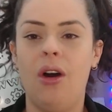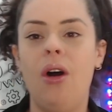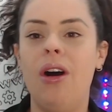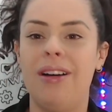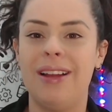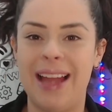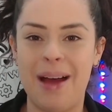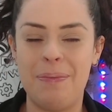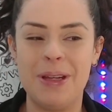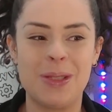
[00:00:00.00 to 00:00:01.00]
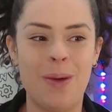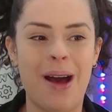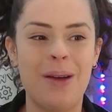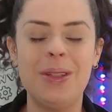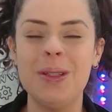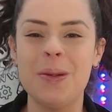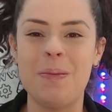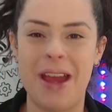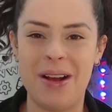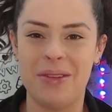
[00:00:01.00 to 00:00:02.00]
Olá pessoal,
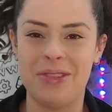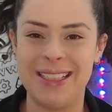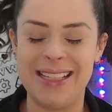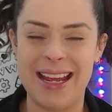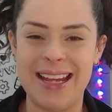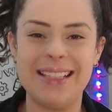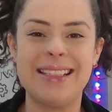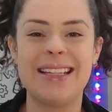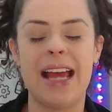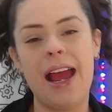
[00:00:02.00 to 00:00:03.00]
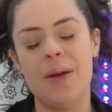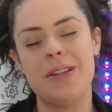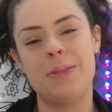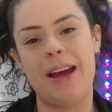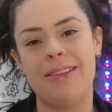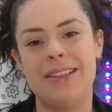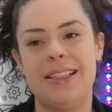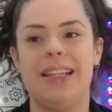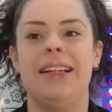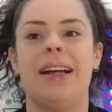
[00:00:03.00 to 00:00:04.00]
tudo bem com vocês? Eu espero que
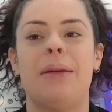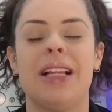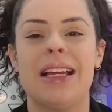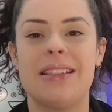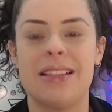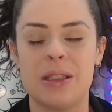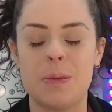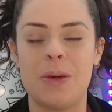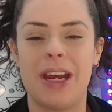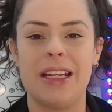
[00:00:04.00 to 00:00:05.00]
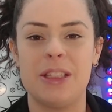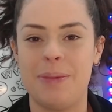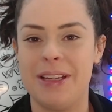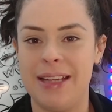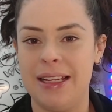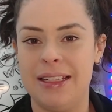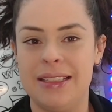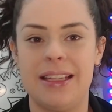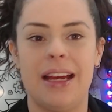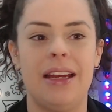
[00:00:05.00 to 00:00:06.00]
sim, Camila Santos por aqui,
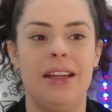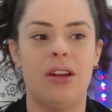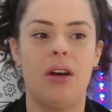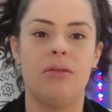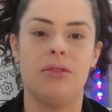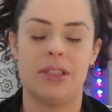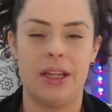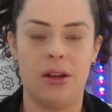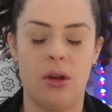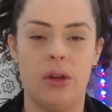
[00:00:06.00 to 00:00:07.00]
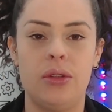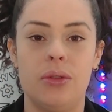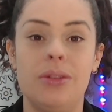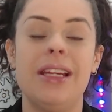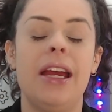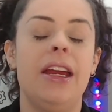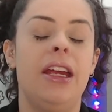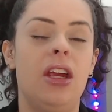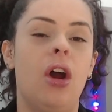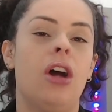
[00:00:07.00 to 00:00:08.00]
especialista em novos negócios.
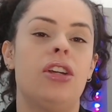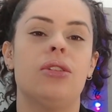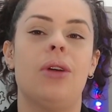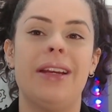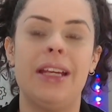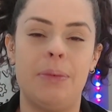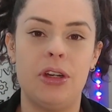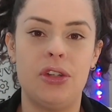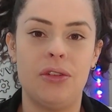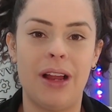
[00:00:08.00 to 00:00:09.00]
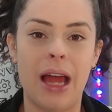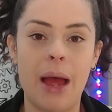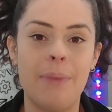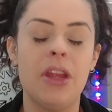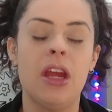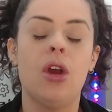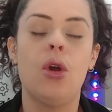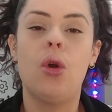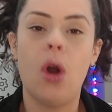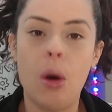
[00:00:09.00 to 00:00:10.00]
E hoje eu tô aqui para te falar
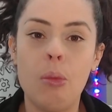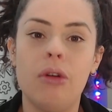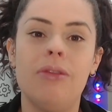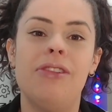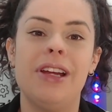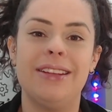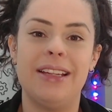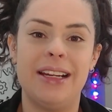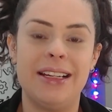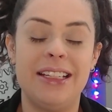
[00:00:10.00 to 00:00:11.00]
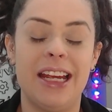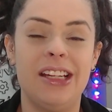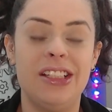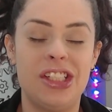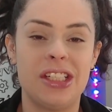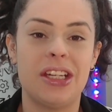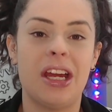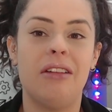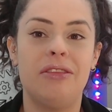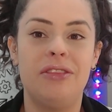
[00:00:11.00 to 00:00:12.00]
como vender
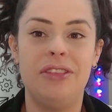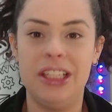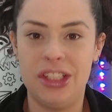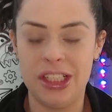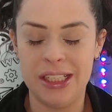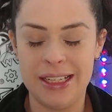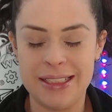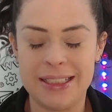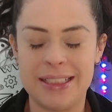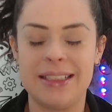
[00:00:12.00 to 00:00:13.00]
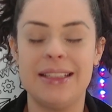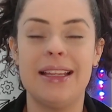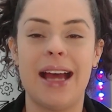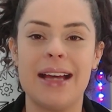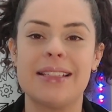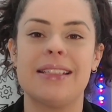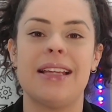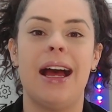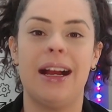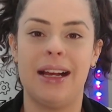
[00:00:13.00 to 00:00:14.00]
quentinha fitness nas
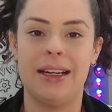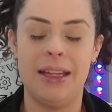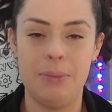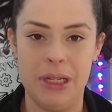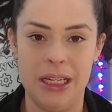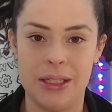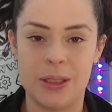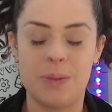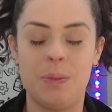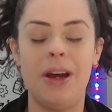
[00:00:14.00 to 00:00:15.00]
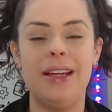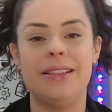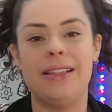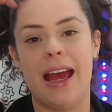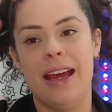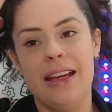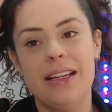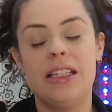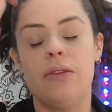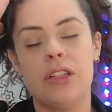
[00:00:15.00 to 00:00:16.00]
academias. Pois é,
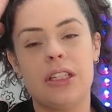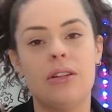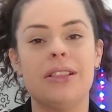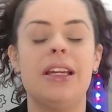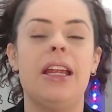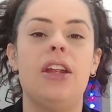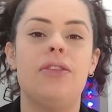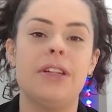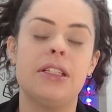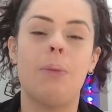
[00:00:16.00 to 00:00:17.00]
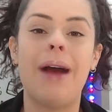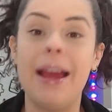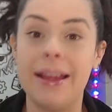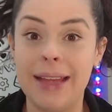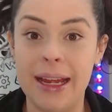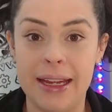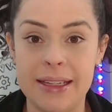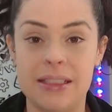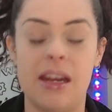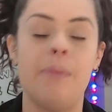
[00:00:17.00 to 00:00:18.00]
se você gostaria de fazer uma renda
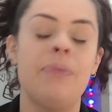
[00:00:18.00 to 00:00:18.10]
extra,